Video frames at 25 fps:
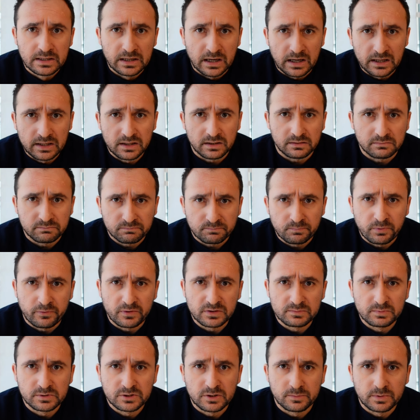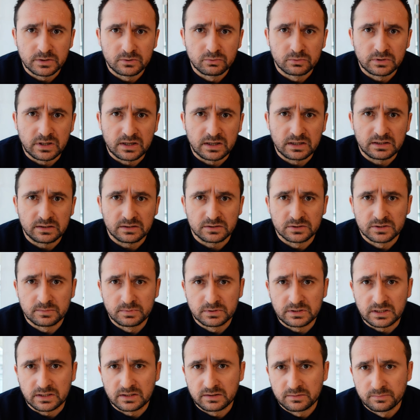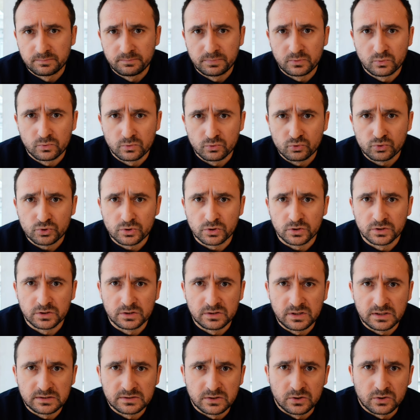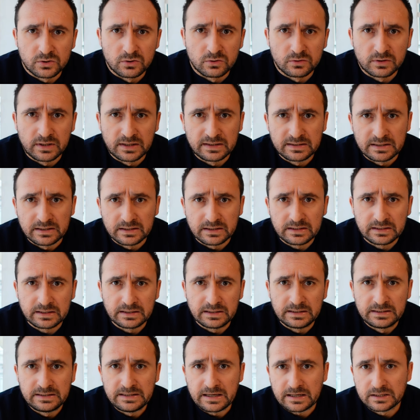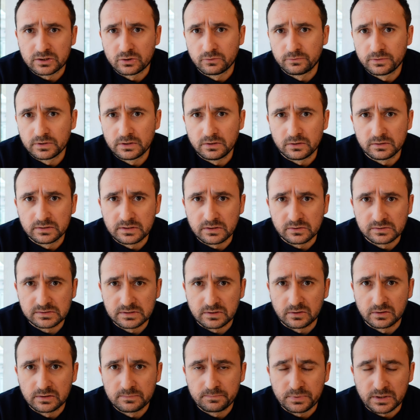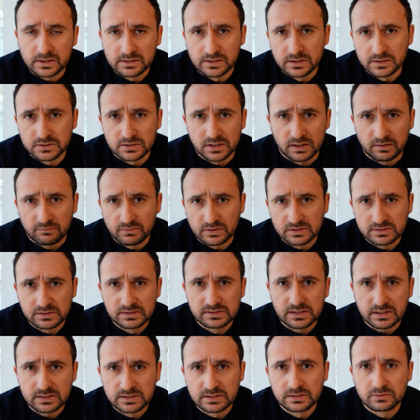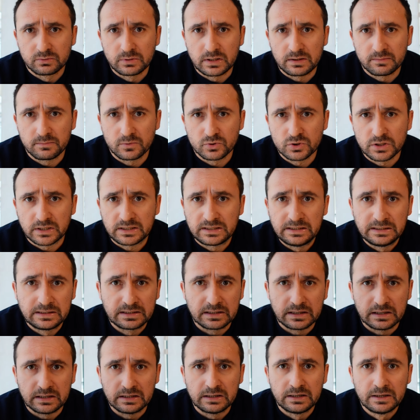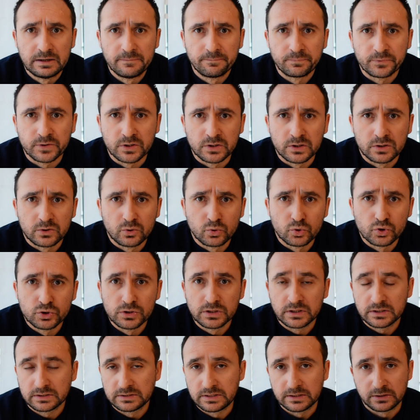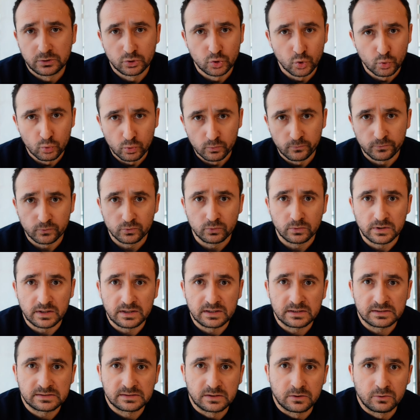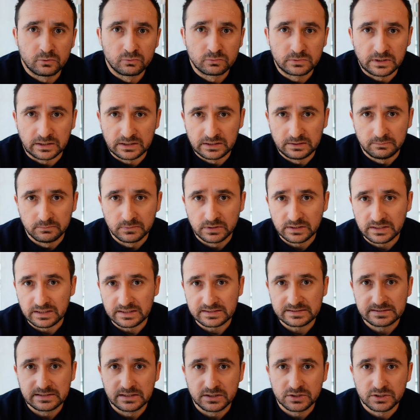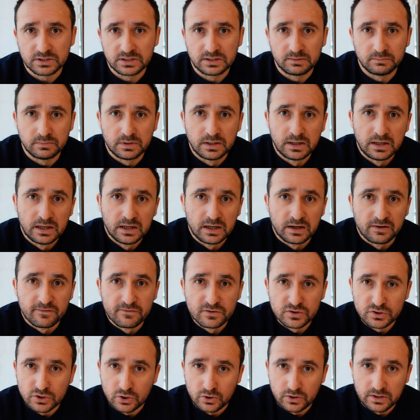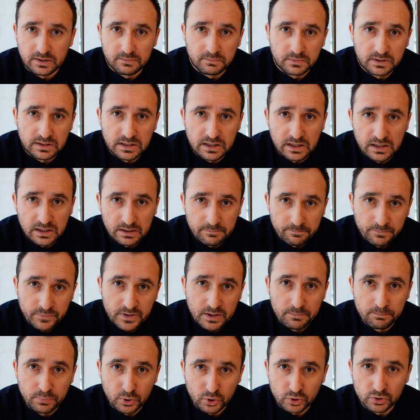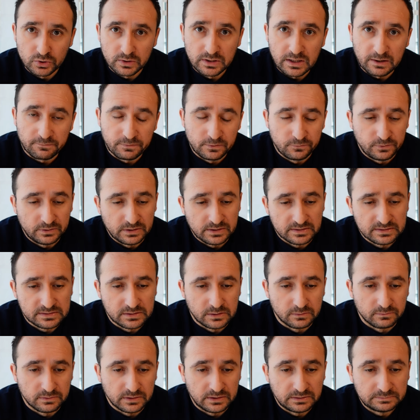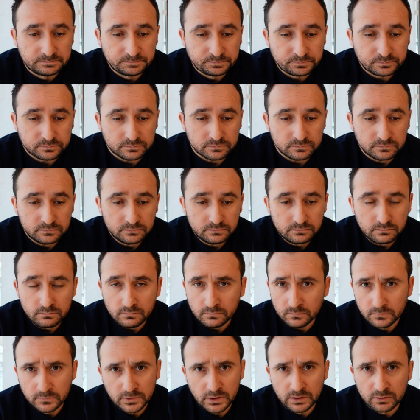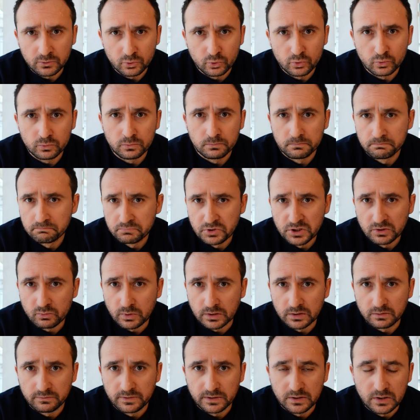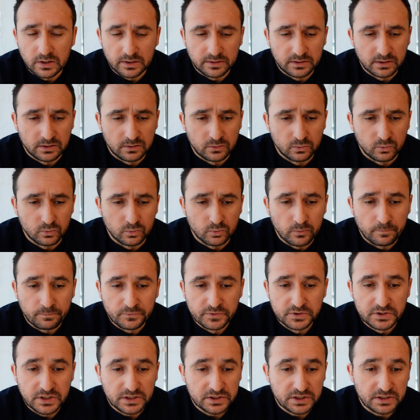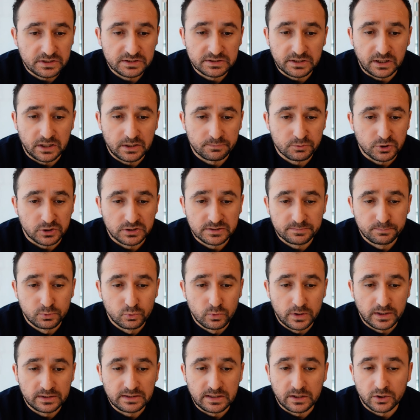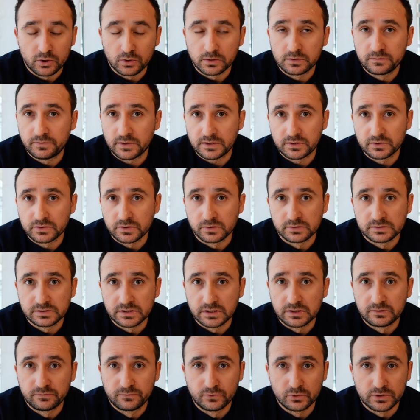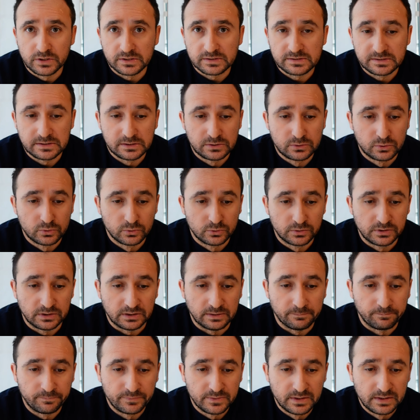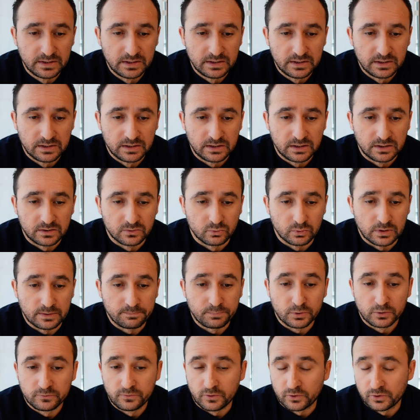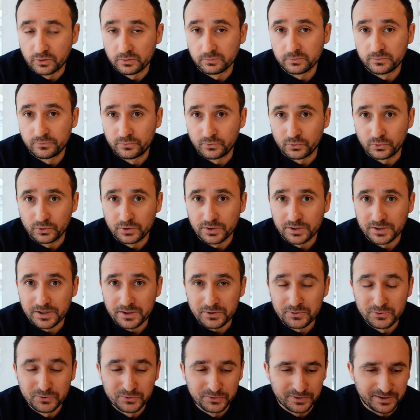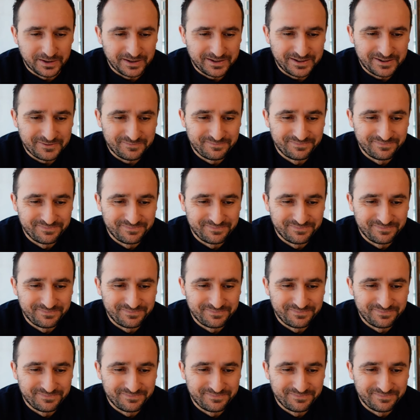Ale powiedzmy sobie tutaj, żeby tak było już y, nieco o konkretach, jak to wygląda od strony praktycznej. Więc zacytuję może kilka y, różnych tytułów, które są takim klasycznym wzorem dla pornografii finansowej. Tytuł przykładowego artykułu: 10 najlepszych spółek na rok 2022, które podwoją Twój rachunek.